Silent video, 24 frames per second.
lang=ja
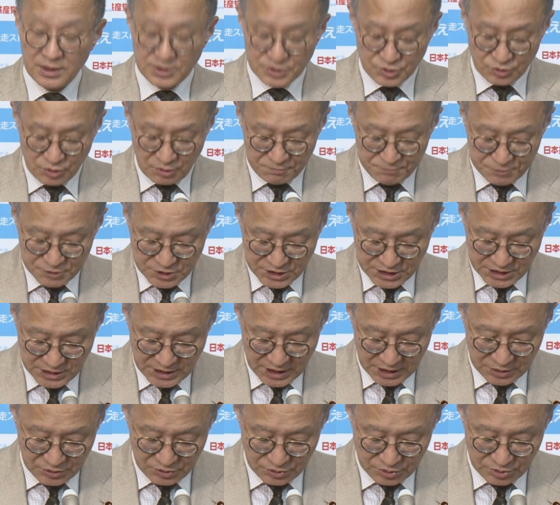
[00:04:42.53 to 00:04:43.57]
そのプーチン
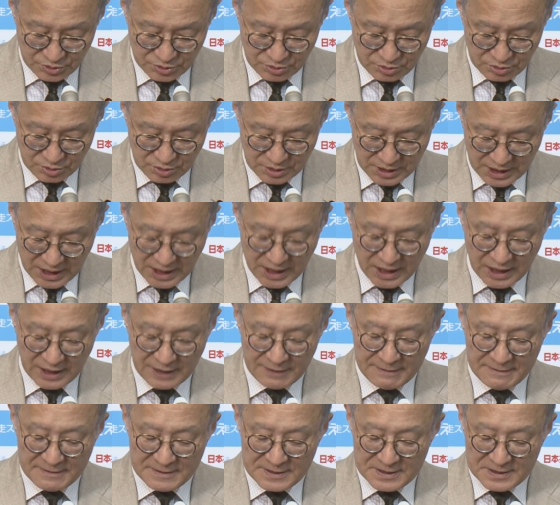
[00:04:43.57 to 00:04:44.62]
大統領
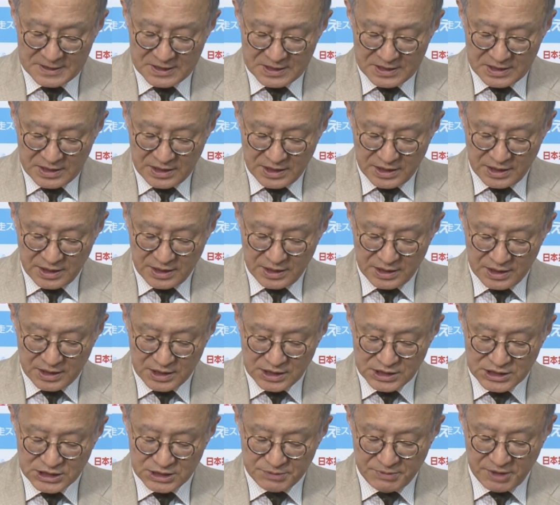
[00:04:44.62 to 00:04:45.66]
が、す、
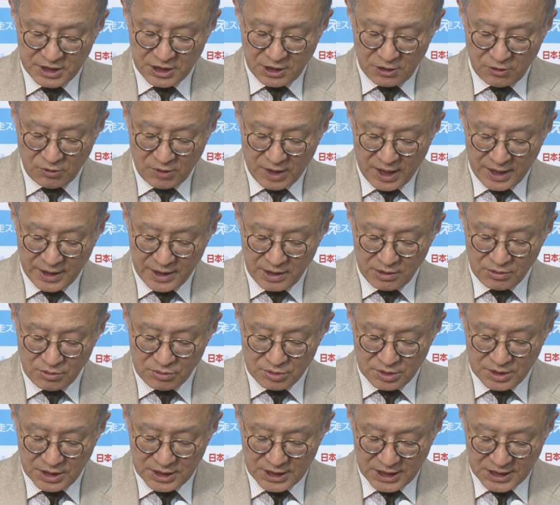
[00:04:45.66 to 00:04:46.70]
えべ、ての関係
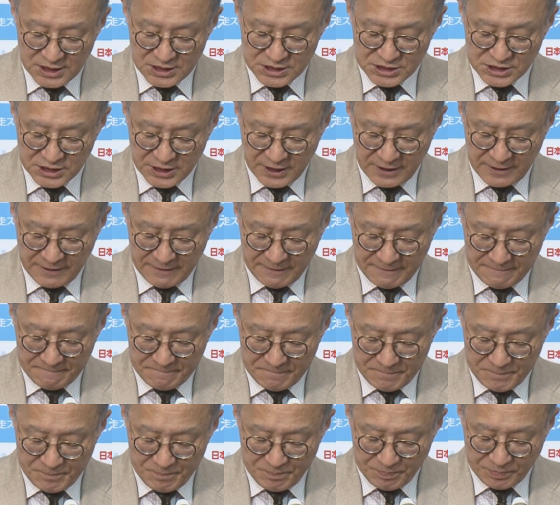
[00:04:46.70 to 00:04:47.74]
国に対し
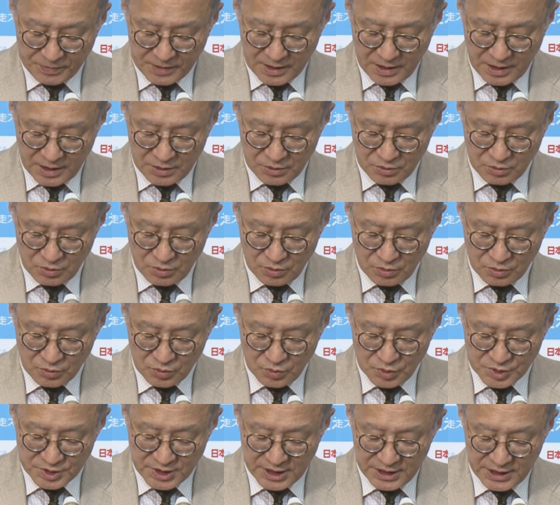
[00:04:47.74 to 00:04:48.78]
てあの、
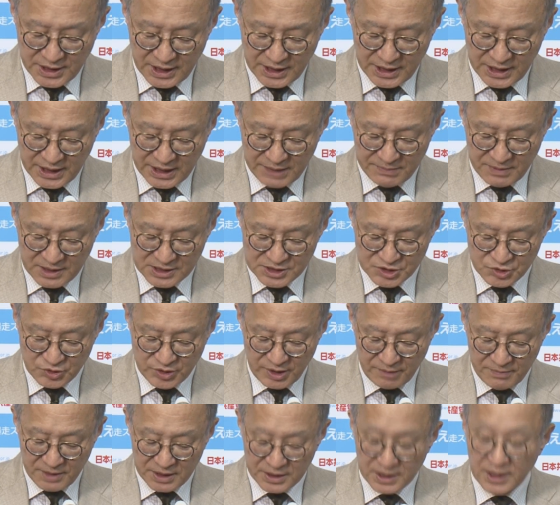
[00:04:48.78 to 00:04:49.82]
好戦的な言い回しを
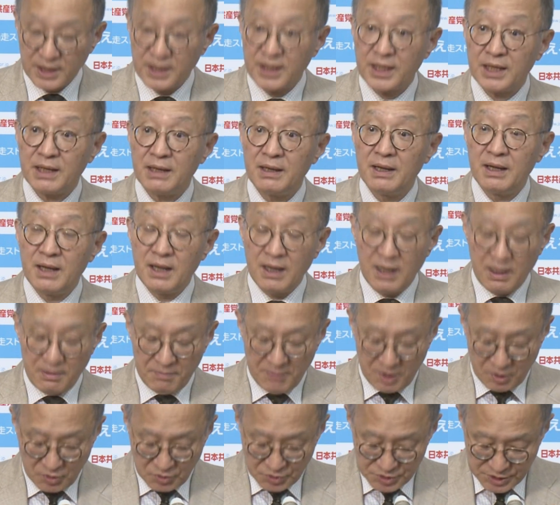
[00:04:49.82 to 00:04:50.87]
やめて、
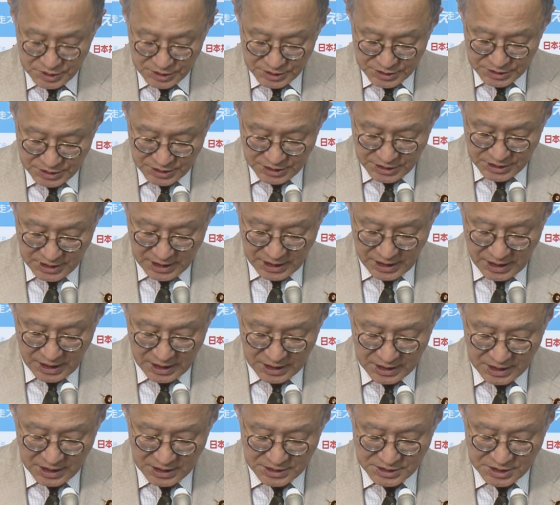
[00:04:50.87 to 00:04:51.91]
ま落ち着い
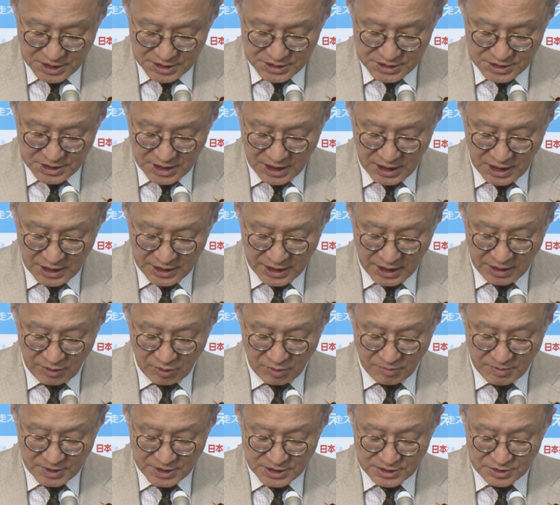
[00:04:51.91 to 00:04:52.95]
て建設的な対
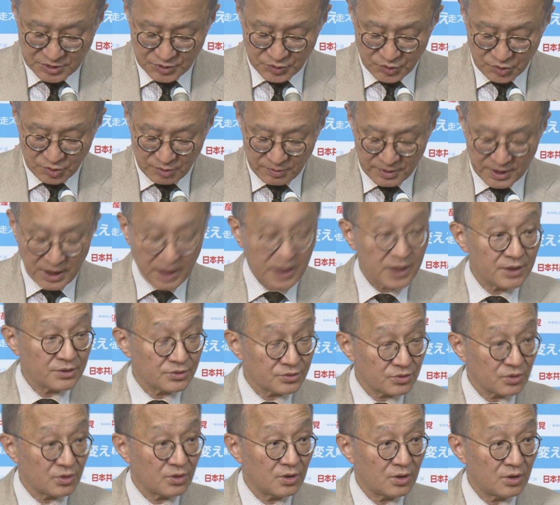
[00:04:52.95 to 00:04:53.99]
応を目指すことを呼びかける
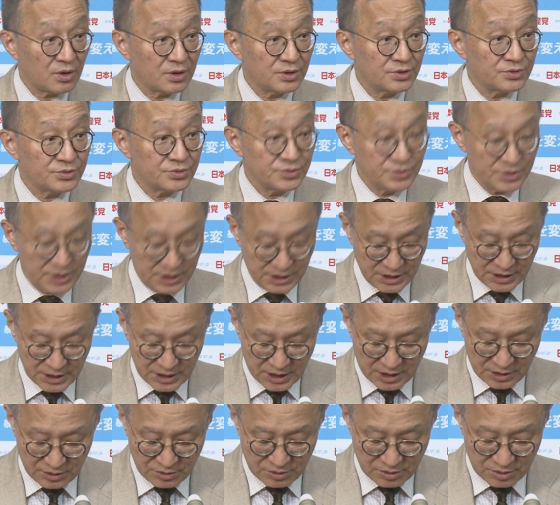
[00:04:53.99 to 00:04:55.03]
というふうに、
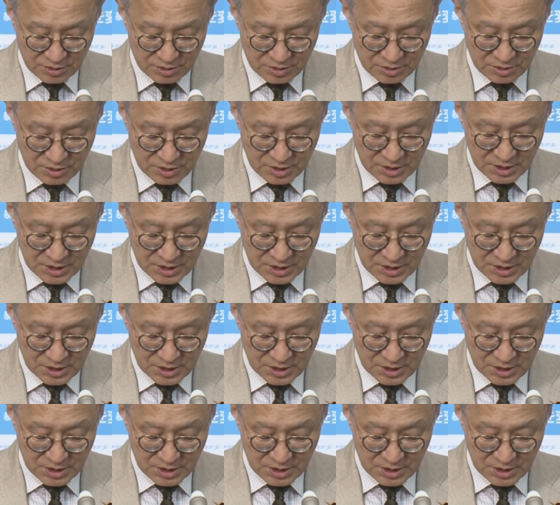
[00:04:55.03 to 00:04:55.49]
あの